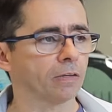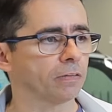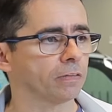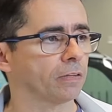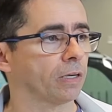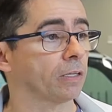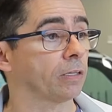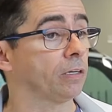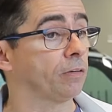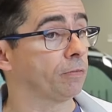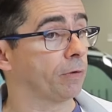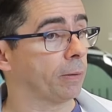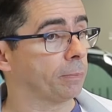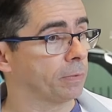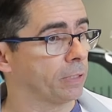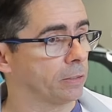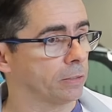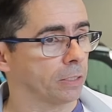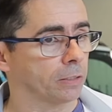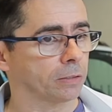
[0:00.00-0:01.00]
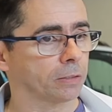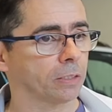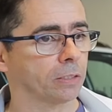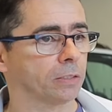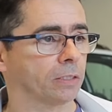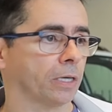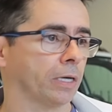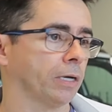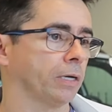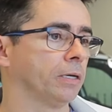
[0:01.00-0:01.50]
cansado, ele vai
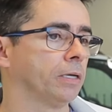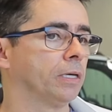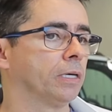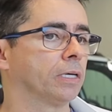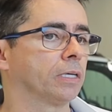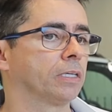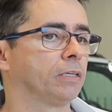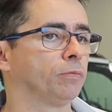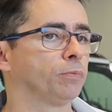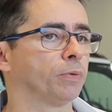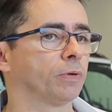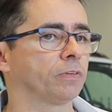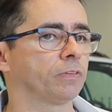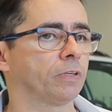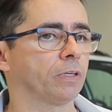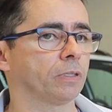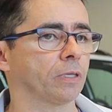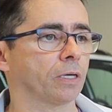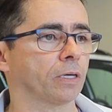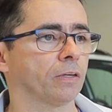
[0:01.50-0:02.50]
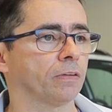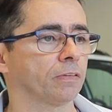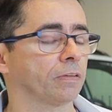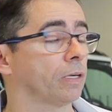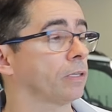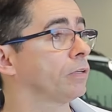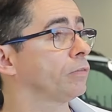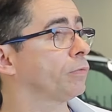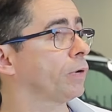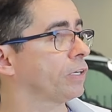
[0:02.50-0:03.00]
detectar que você está
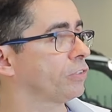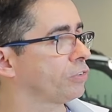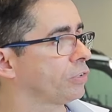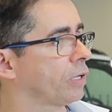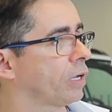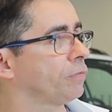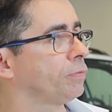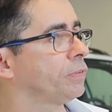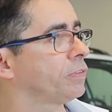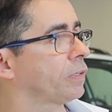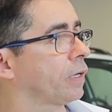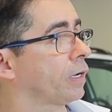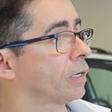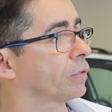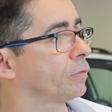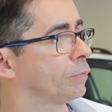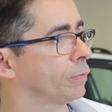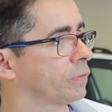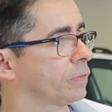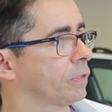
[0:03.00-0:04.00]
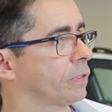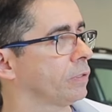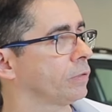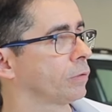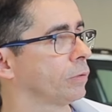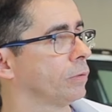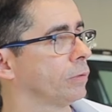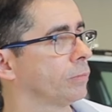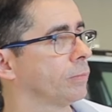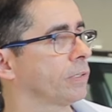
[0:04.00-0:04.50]
cansado e vai te avisar que você
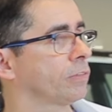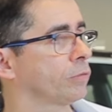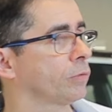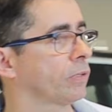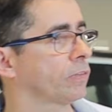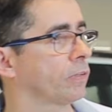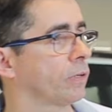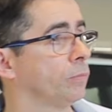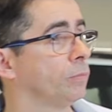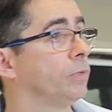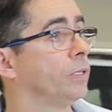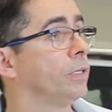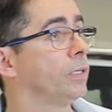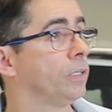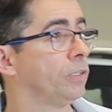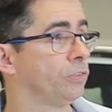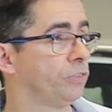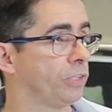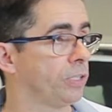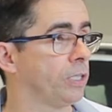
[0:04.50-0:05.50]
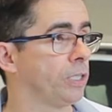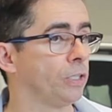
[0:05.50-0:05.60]
entrou numa situação de